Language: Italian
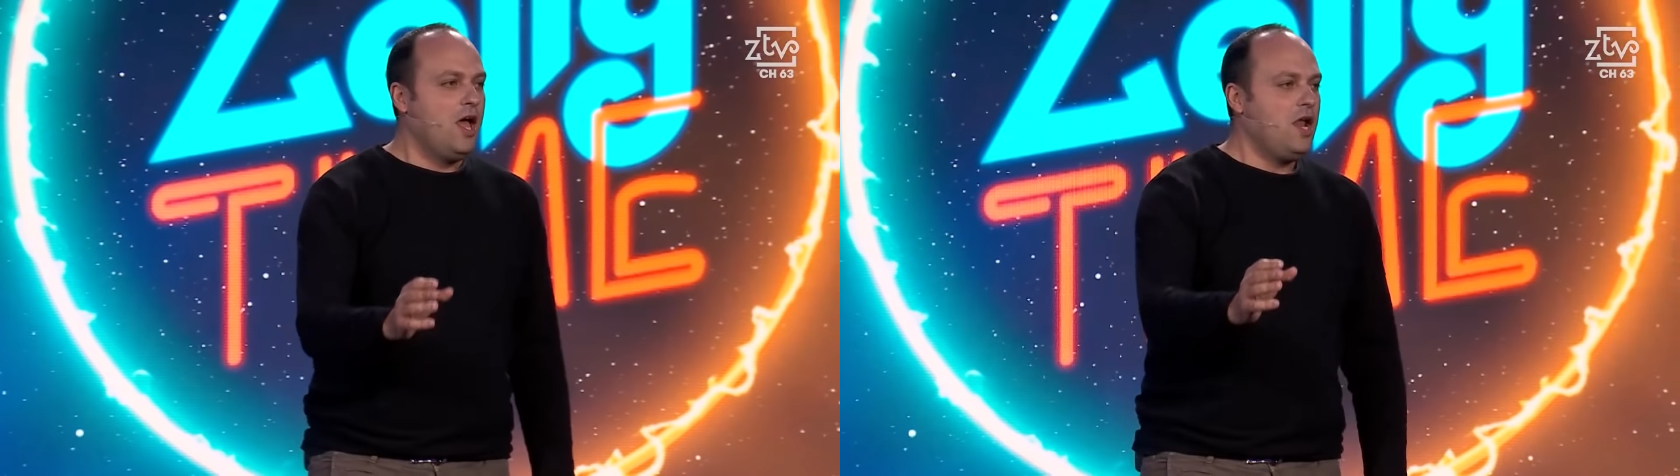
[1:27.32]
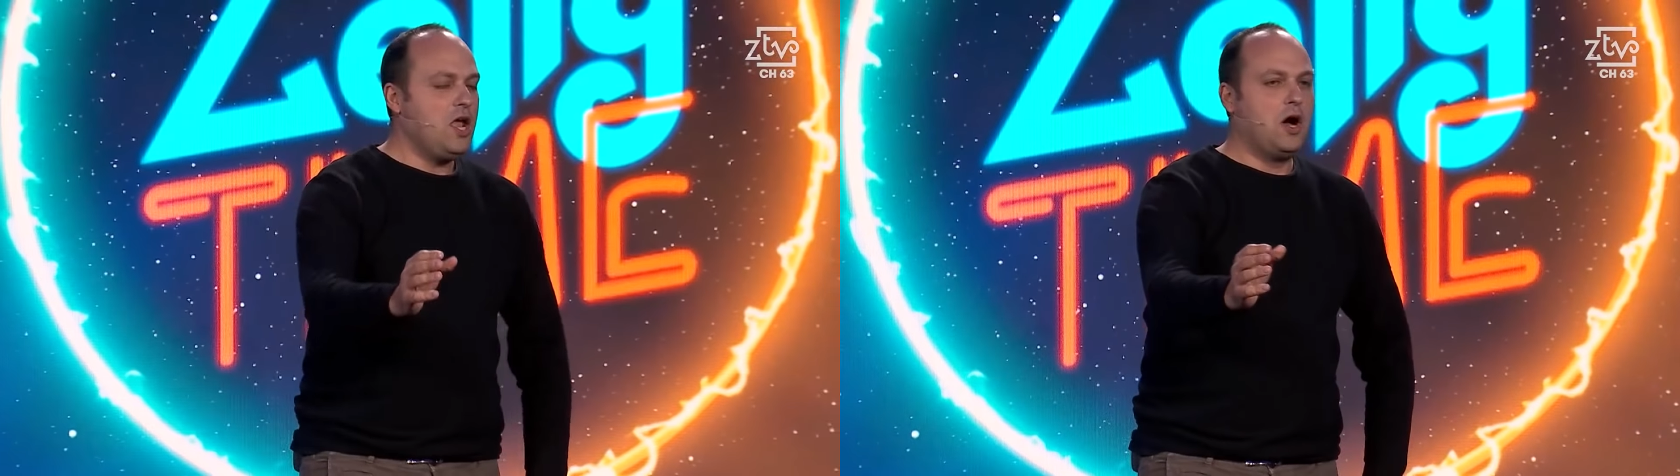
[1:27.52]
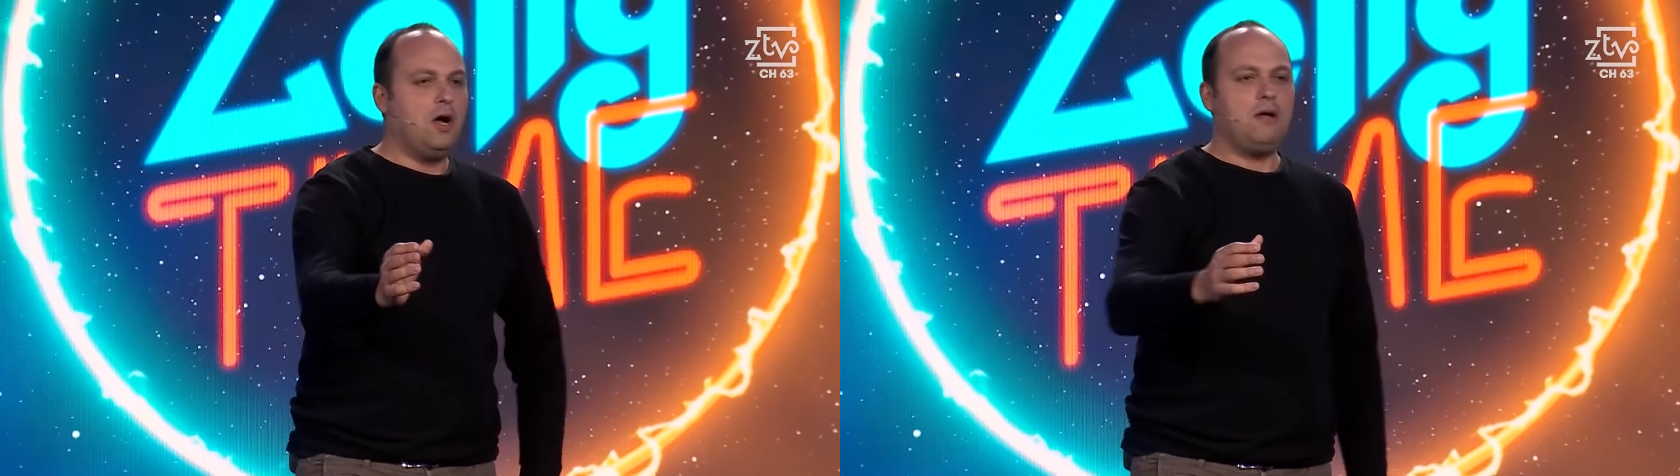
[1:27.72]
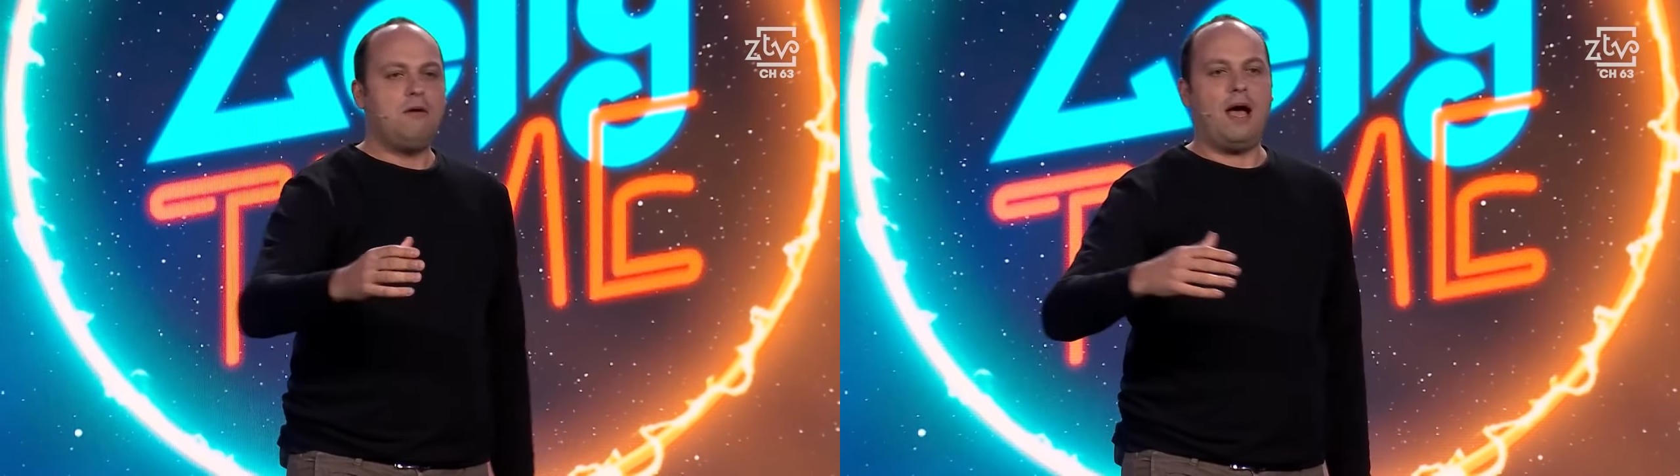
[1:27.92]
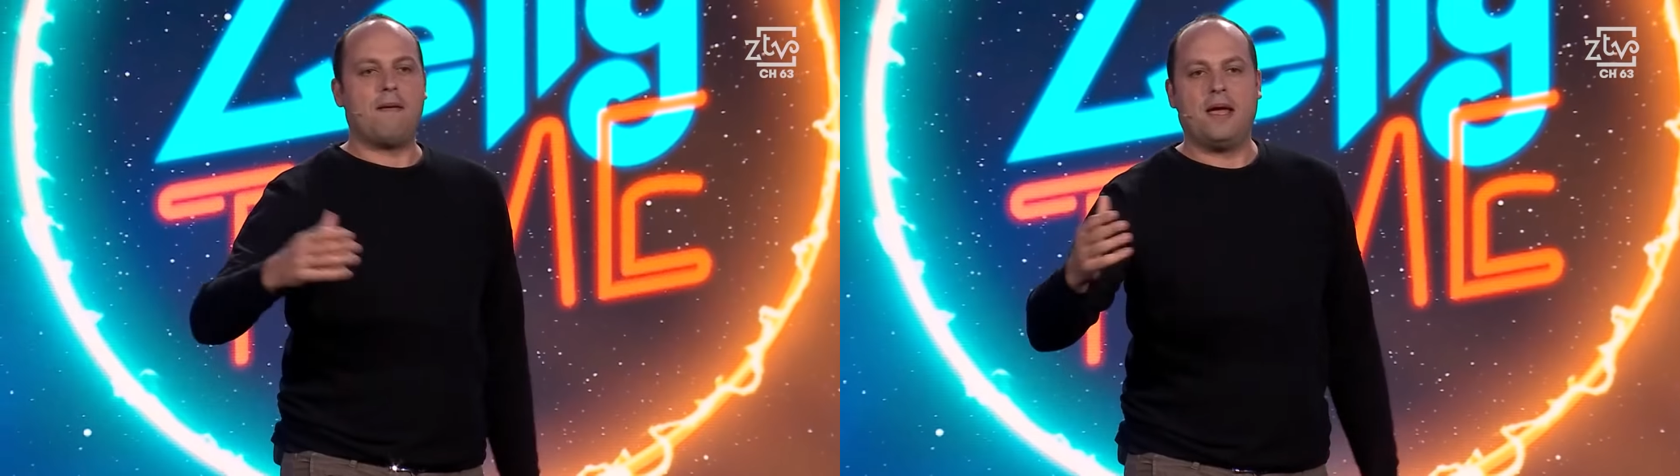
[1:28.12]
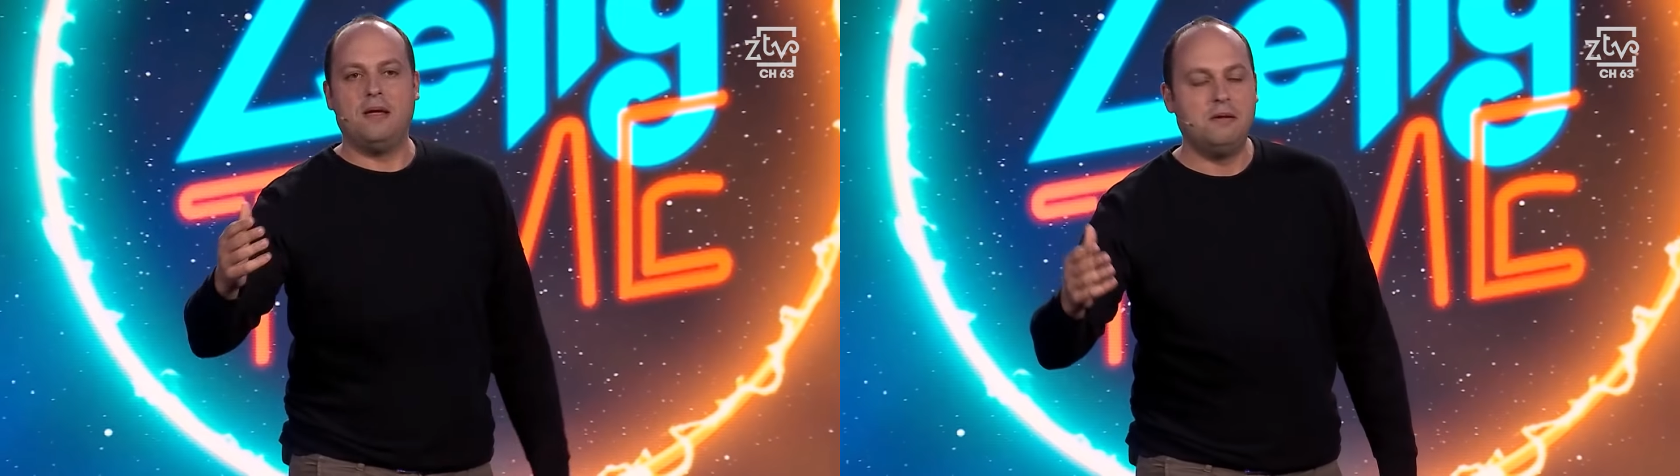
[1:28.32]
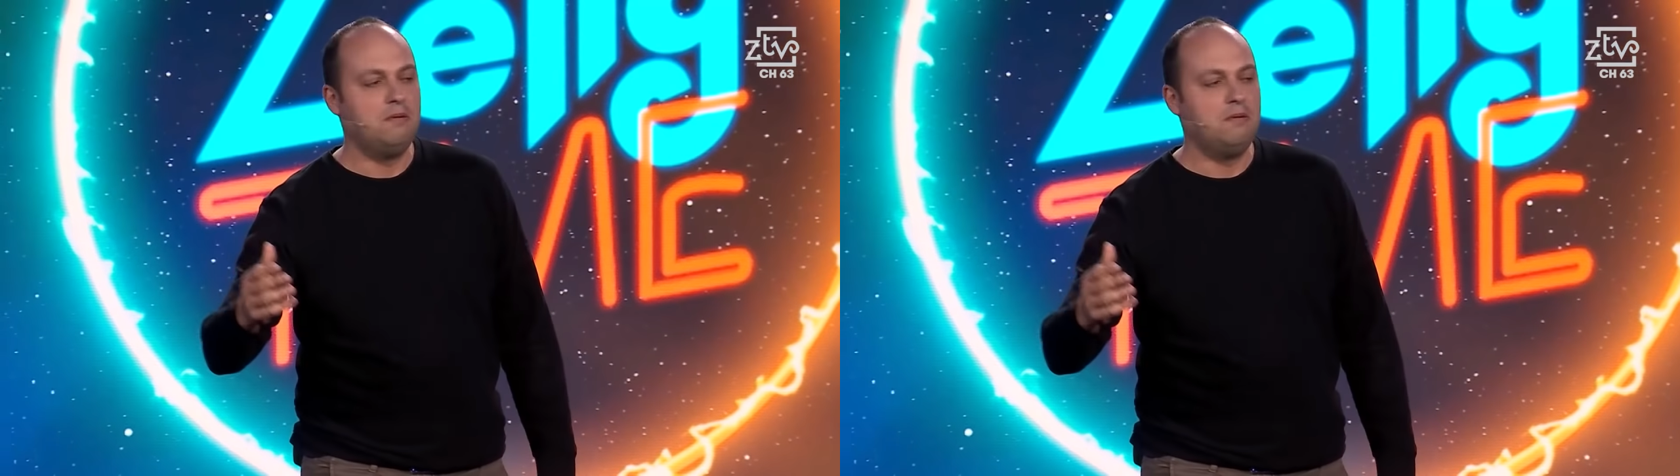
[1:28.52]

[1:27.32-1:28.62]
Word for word: Dico, vabbè,